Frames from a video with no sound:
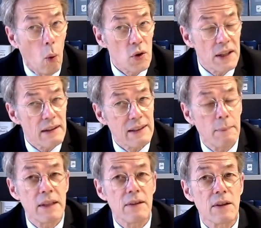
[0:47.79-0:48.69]
ohne
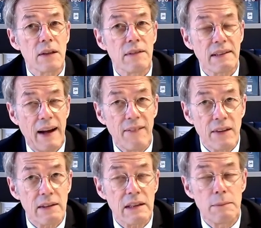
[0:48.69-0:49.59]
dass damit was
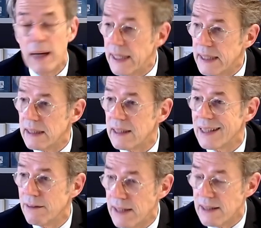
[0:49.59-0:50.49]
anderes gemeint
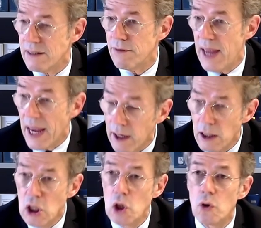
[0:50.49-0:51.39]
gewesen
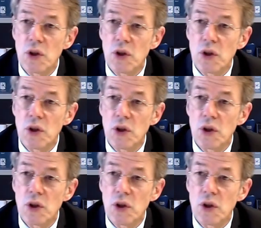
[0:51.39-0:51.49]
wäre.